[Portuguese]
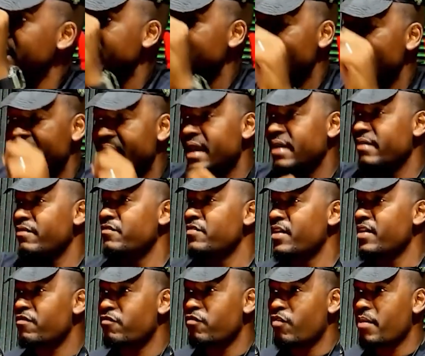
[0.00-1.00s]
Cara, vi
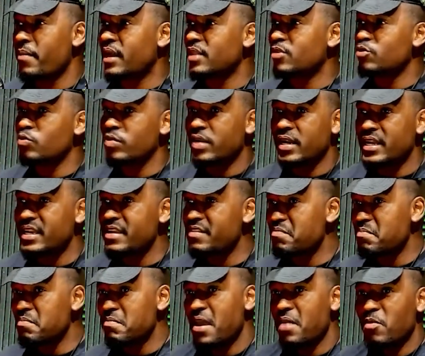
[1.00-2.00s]
a formatura ali,
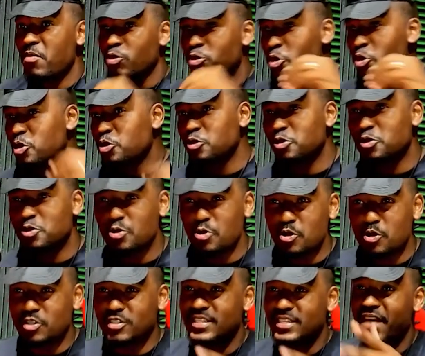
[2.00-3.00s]
meu irmão todo
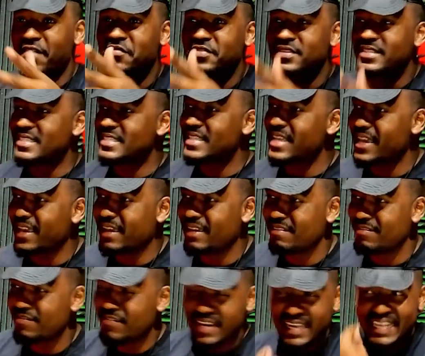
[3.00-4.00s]
sujo, CFC.
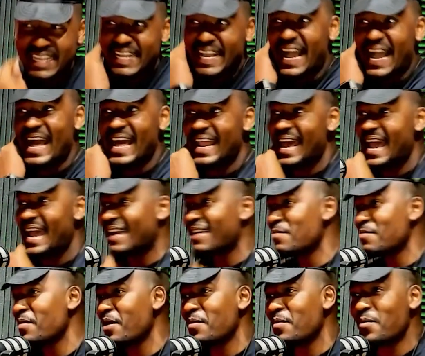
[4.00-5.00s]
Falei, caraca,
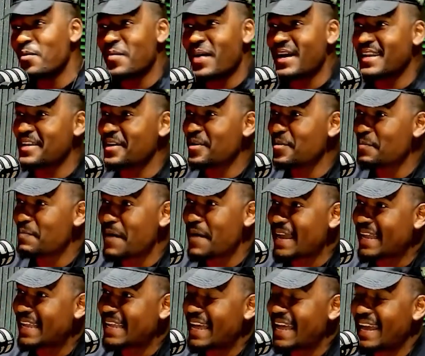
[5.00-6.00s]
meu, irmão, maneiro pra
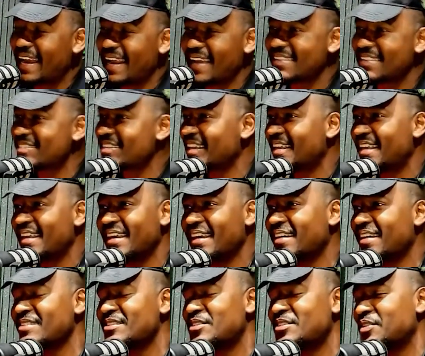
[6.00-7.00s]
caraca isso aqui,
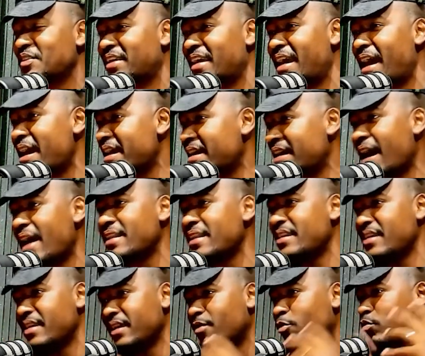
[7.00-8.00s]
que não sei o que. E
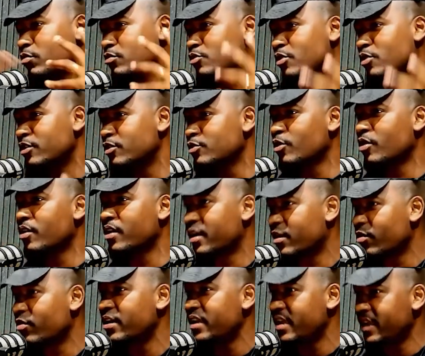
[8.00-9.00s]
ali consolidou, que
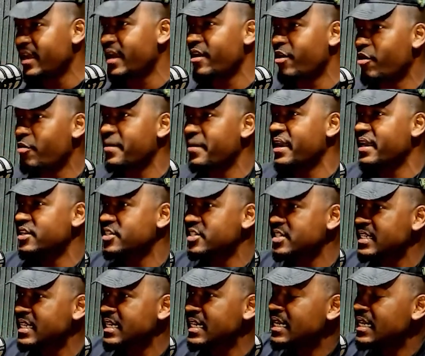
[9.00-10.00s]
eu queria realmente,
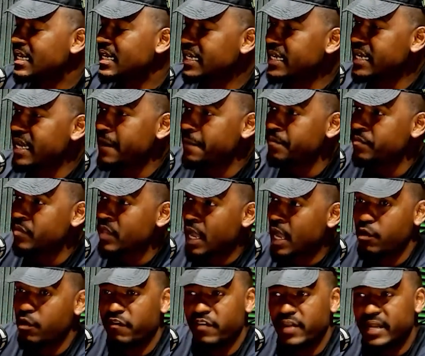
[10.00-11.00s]
né? Aí
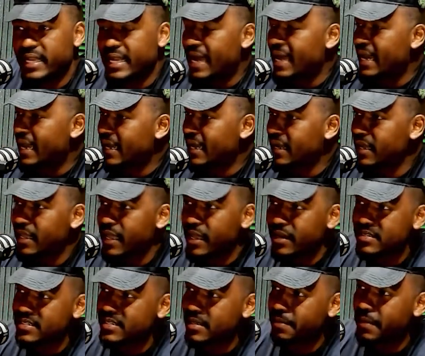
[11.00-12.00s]
eu falei, caraca, quero
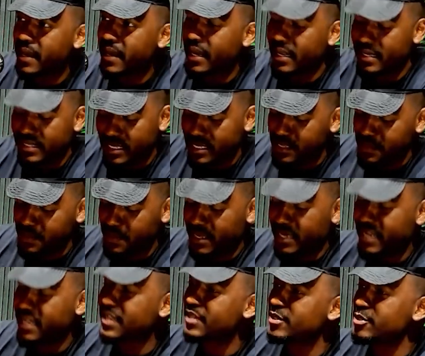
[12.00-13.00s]
essa parada aí, mano,
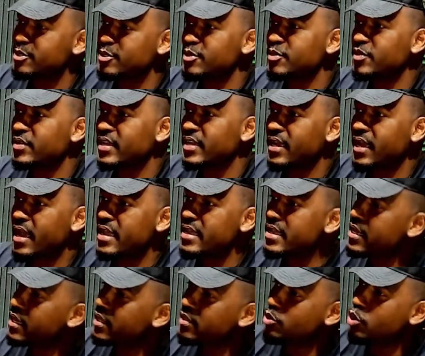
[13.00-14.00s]
é que não sei o que.
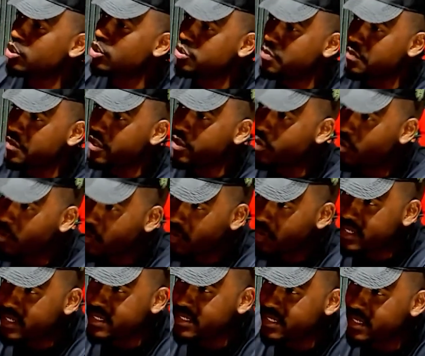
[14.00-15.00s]
Aí em
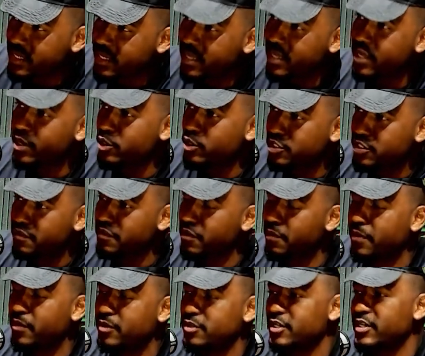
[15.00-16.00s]
2011, eu tive a
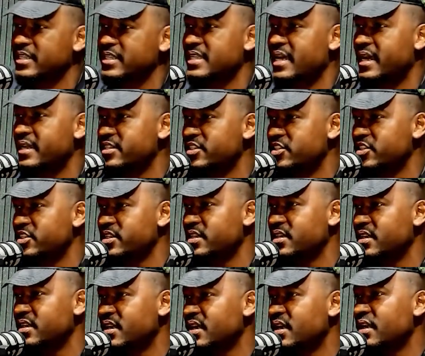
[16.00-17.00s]
oportunidade de,
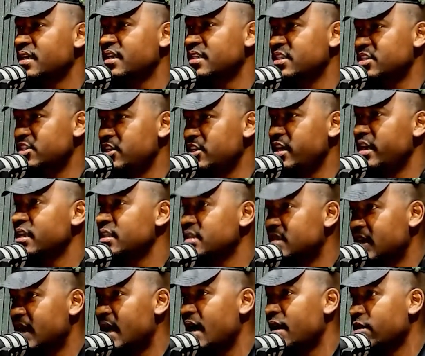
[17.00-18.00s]
de
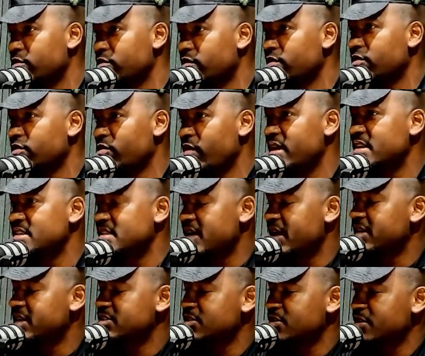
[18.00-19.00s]
entrar no, no
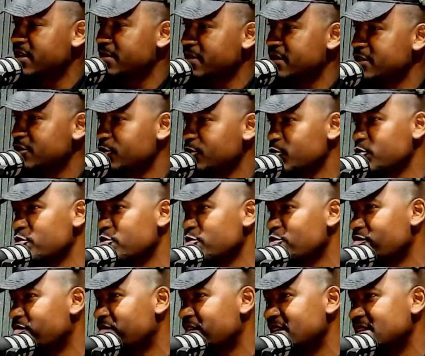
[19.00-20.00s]
exército, né? Mas eu não, não
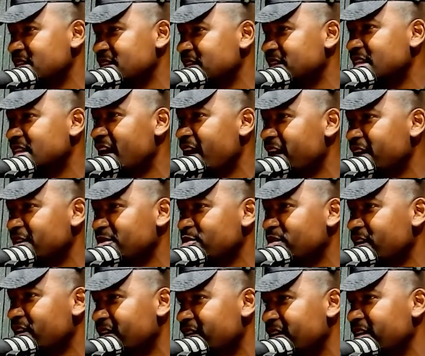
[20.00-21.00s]
fazia ideia do
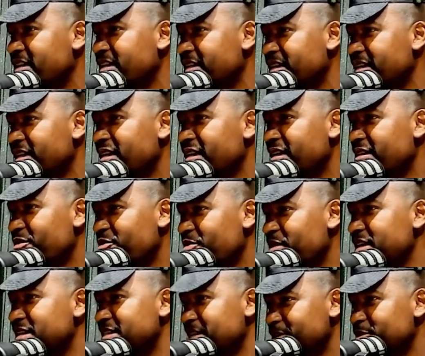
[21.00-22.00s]
que que o
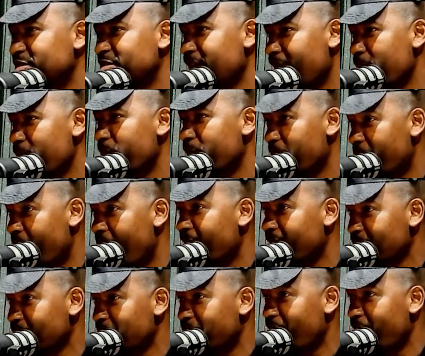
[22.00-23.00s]
exército estava
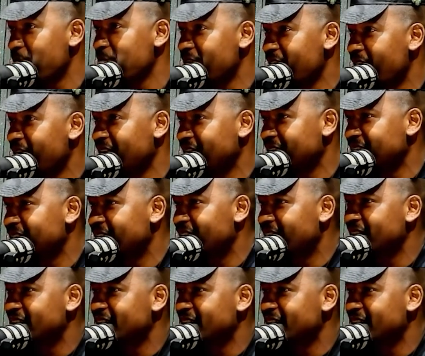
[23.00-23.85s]
preparando para mim ainda, né?